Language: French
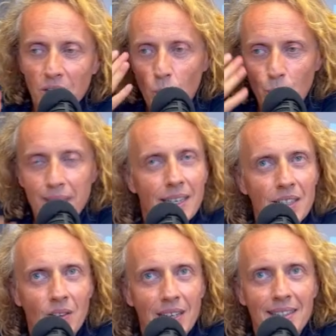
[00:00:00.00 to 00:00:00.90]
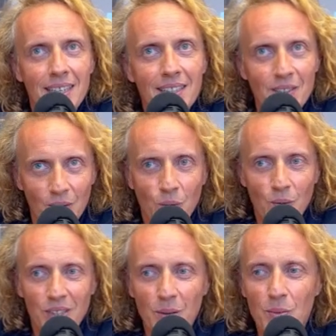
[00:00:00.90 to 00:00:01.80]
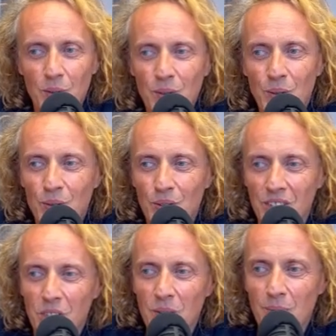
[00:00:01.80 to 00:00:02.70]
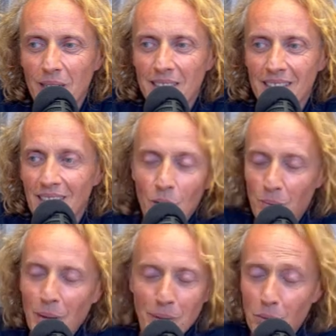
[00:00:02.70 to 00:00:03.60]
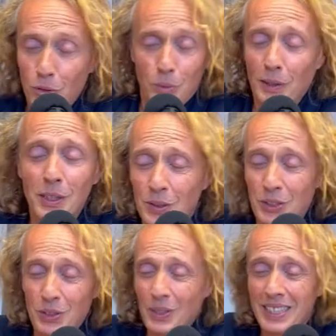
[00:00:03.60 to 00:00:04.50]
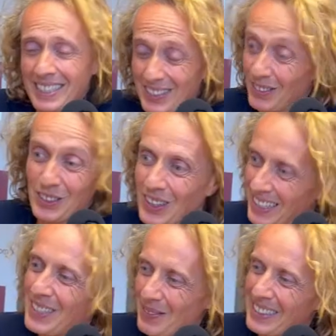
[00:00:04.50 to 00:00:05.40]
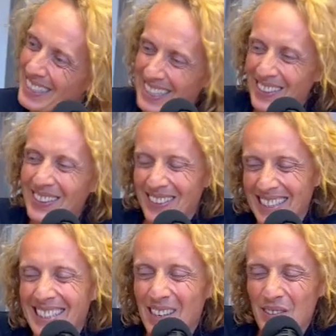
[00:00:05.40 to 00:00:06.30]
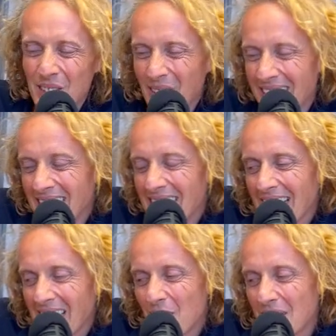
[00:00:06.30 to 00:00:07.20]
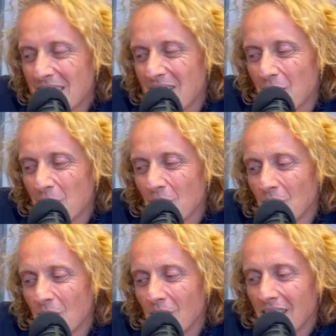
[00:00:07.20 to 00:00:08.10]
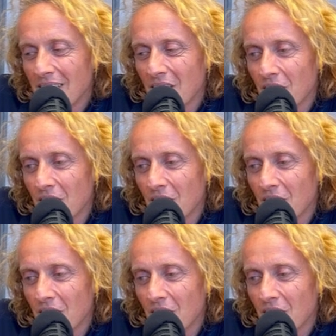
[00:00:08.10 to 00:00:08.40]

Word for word: Vous, c'est le plaisir et on le sent, on le perçoit. Oui, oui. Bon, des mauvaises langues pourraient dire, euh, il y en a hein, malheureusement, il mhm. toujours, mais que...